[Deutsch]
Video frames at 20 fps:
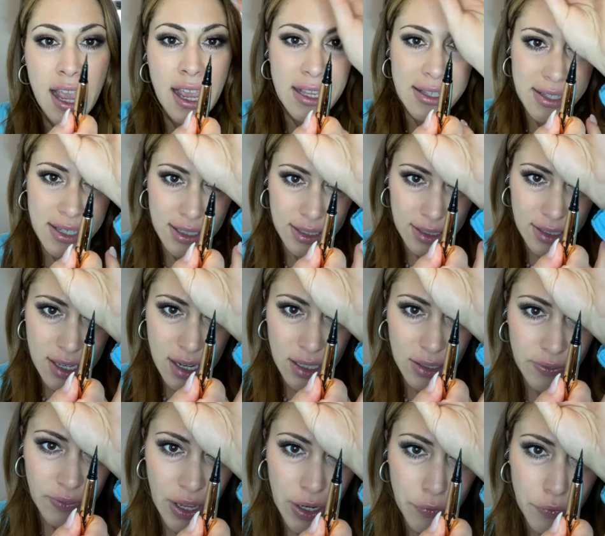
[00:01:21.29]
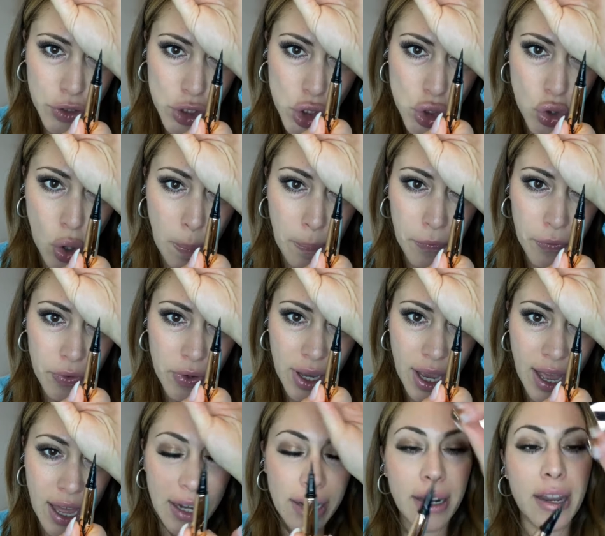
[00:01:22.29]
sich irgendwann verstopfen
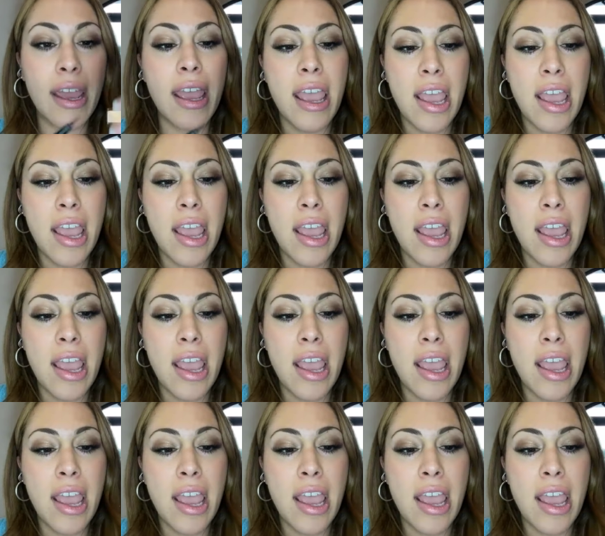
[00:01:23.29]
kann,